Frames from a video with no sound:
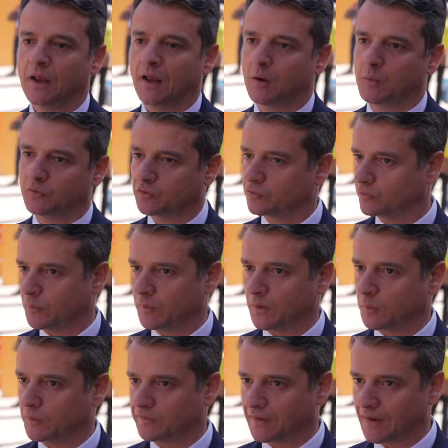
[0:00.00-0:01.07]
e questo
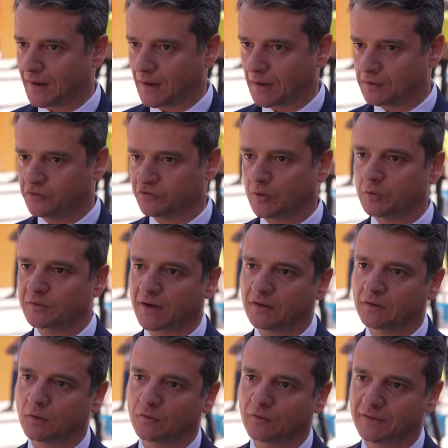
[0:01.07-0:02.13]
questa, diciamo,
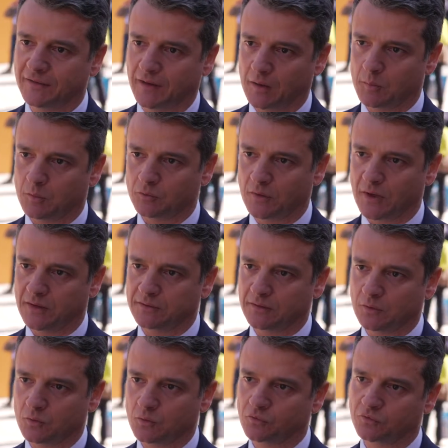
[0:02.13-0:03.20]
trend lo vedremo durante
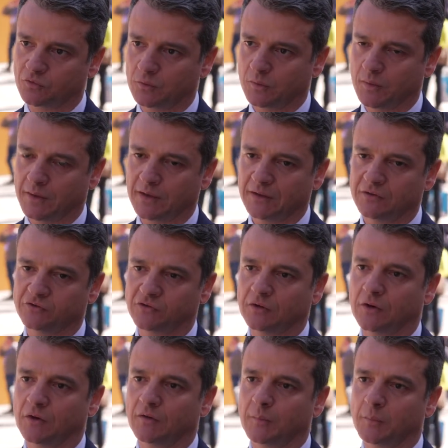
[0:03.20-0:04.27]
il corso del 2019.